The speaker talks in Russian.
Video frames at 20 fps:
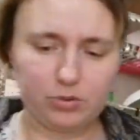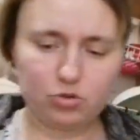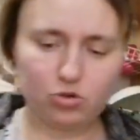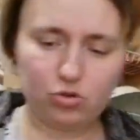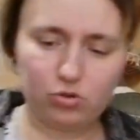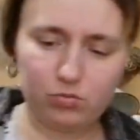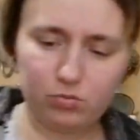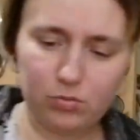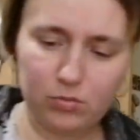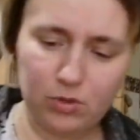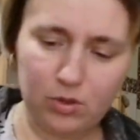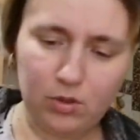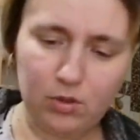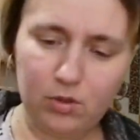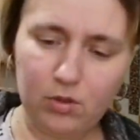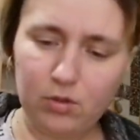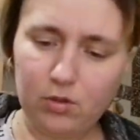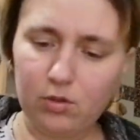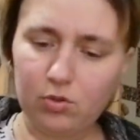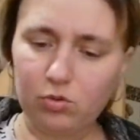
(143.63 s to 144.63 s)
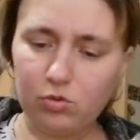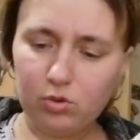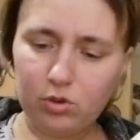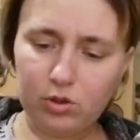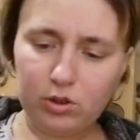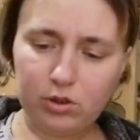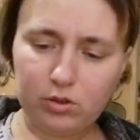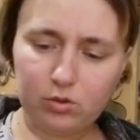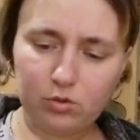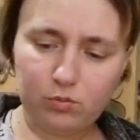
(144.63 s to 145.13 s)
причем.
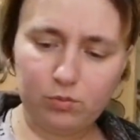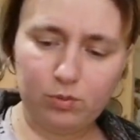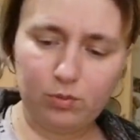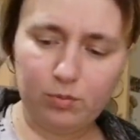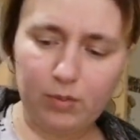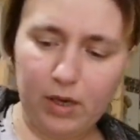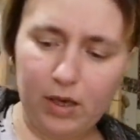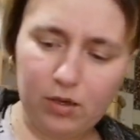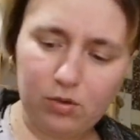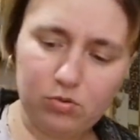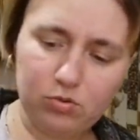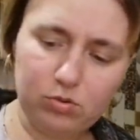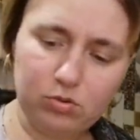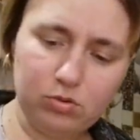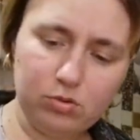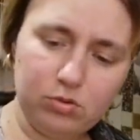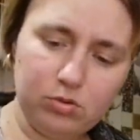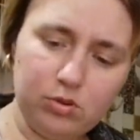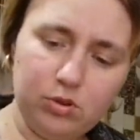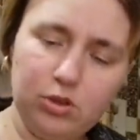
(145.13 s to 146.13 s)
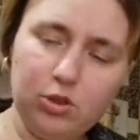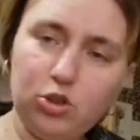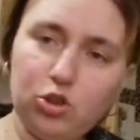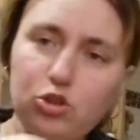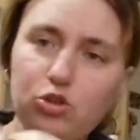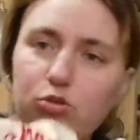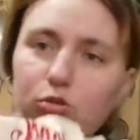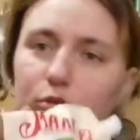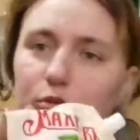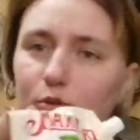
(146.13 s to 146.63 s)
Туалетную бумагу,
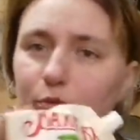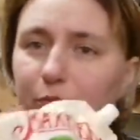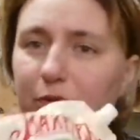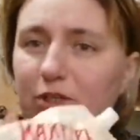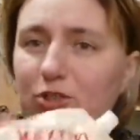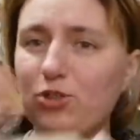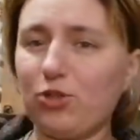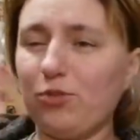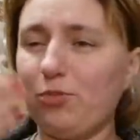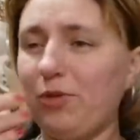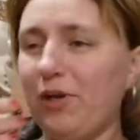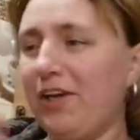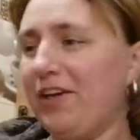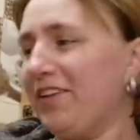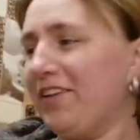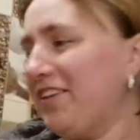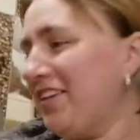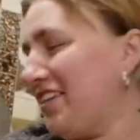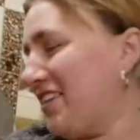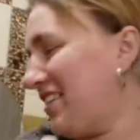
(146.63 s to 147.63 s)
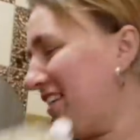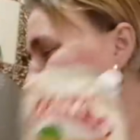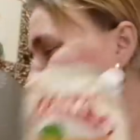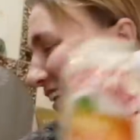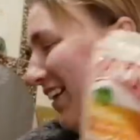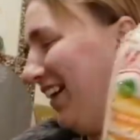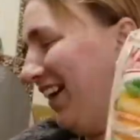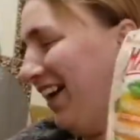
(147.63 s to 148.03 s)
еще одну пачку майонеза.